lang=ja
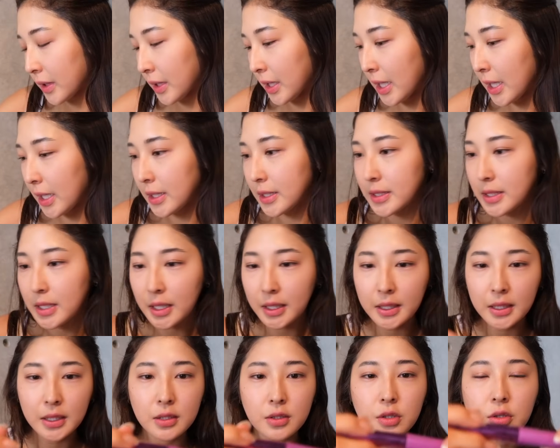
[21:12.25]
で
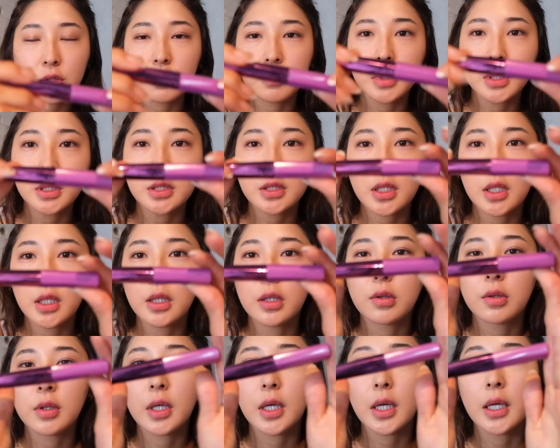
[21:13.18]
最近ちょっと
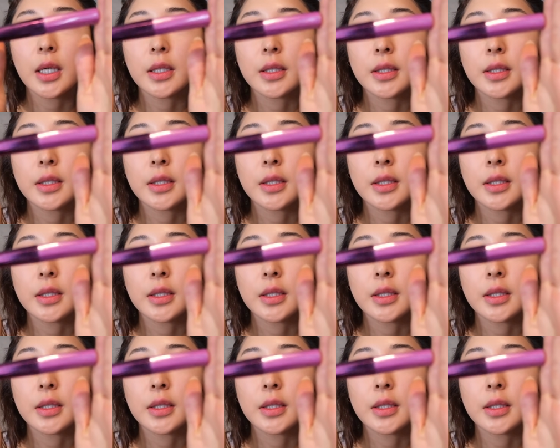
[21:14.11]
マスカラを変え